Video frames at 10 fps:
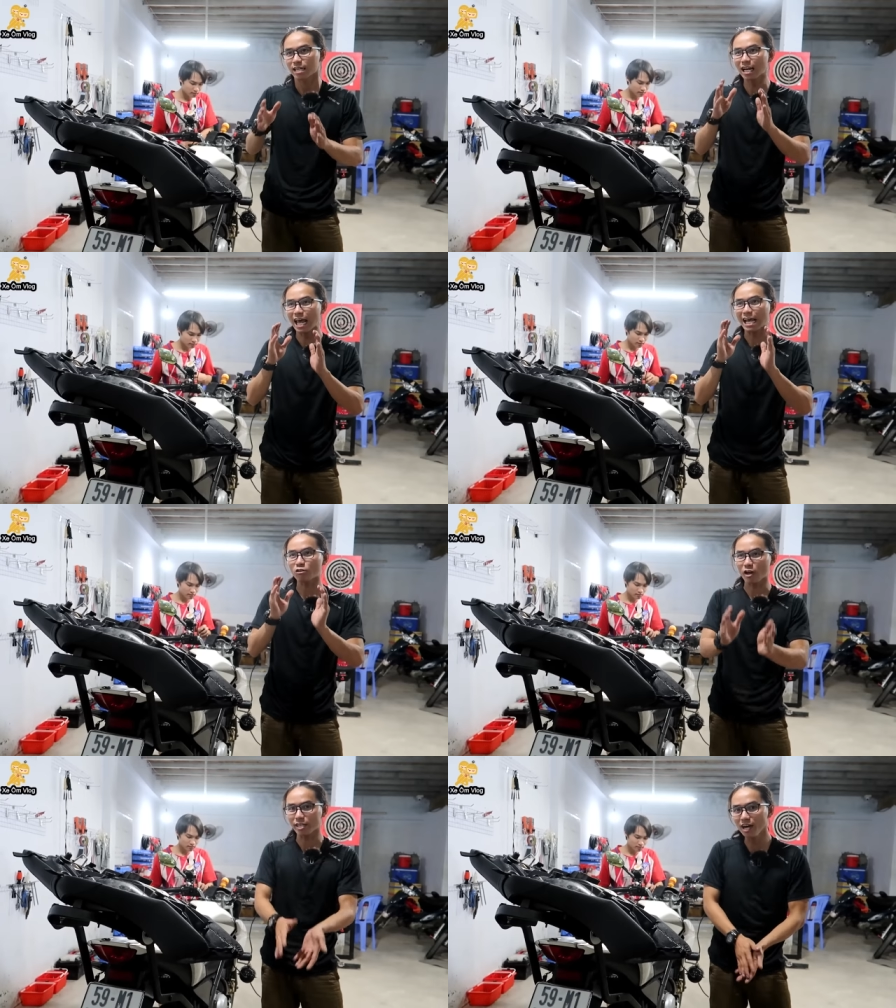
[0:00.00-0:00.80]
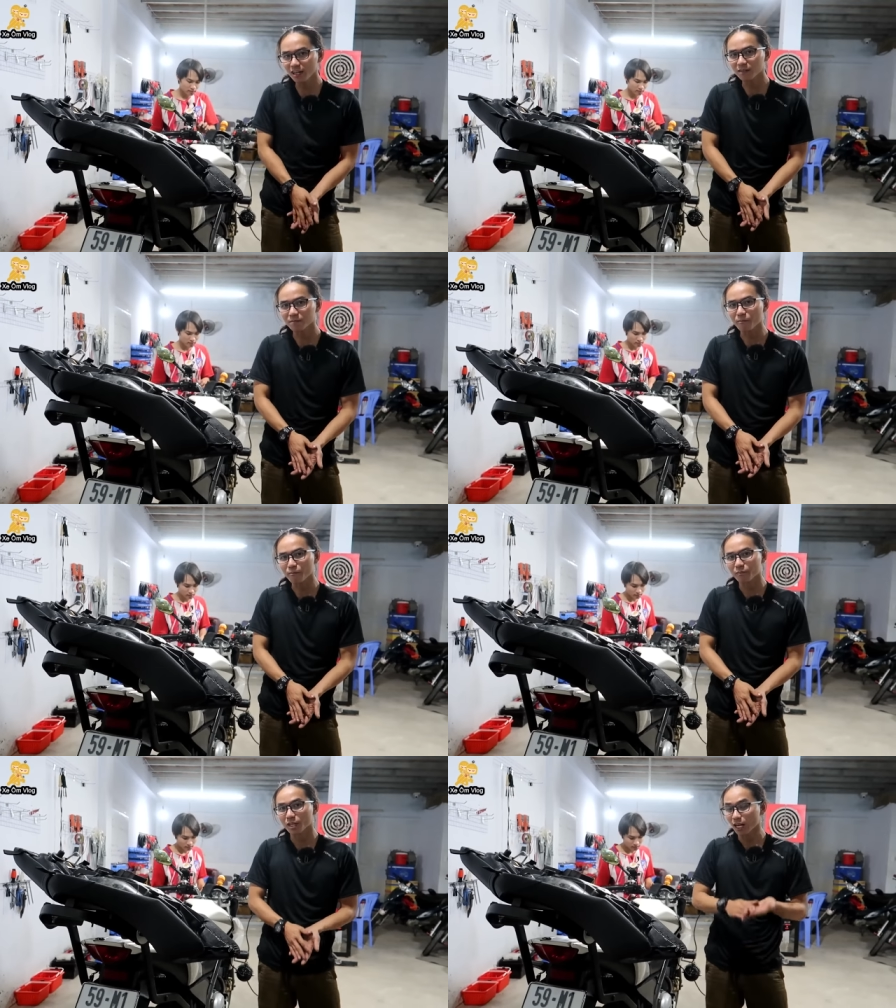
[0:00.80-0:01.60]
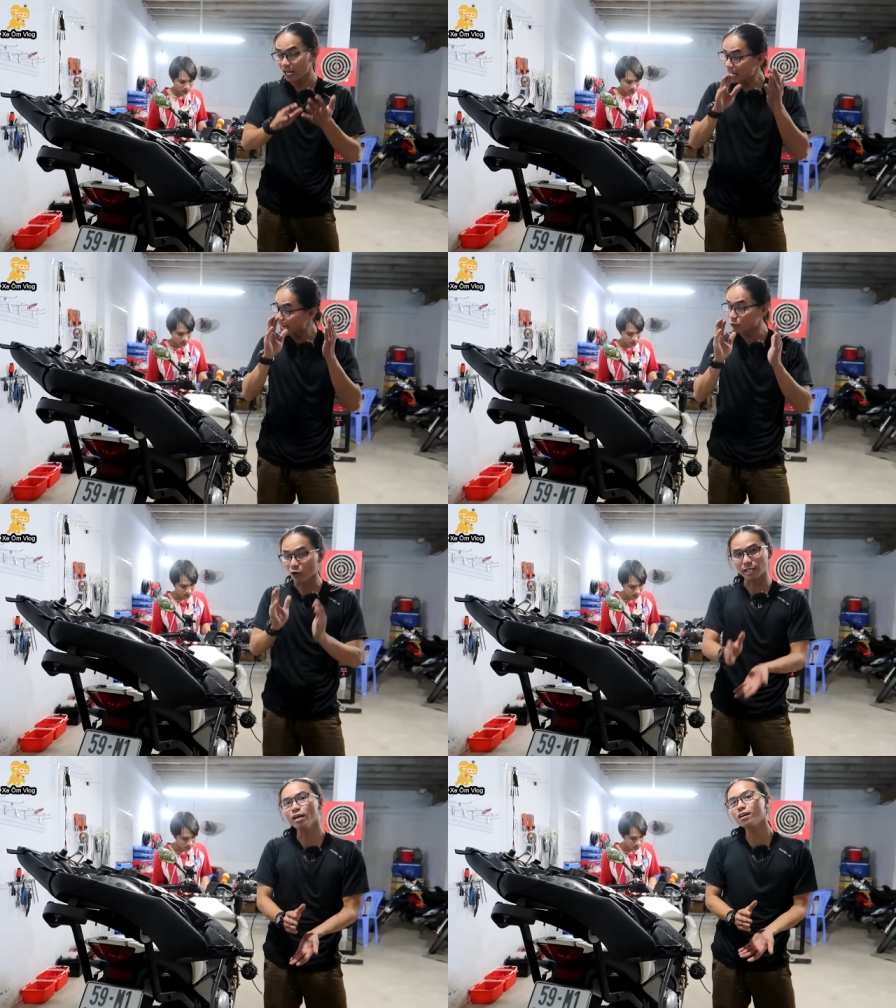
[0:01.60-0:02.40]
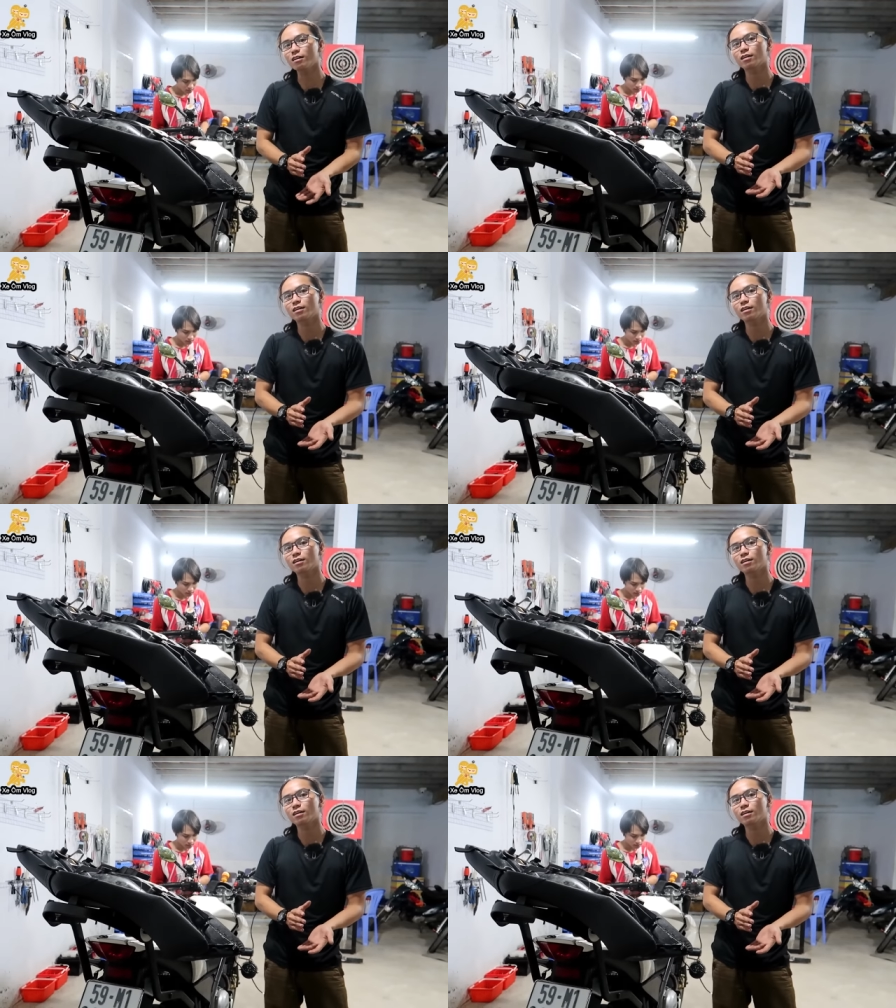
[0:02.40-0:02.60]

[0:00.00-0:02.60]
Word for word: cách an toàn nhất cách an toàn nhất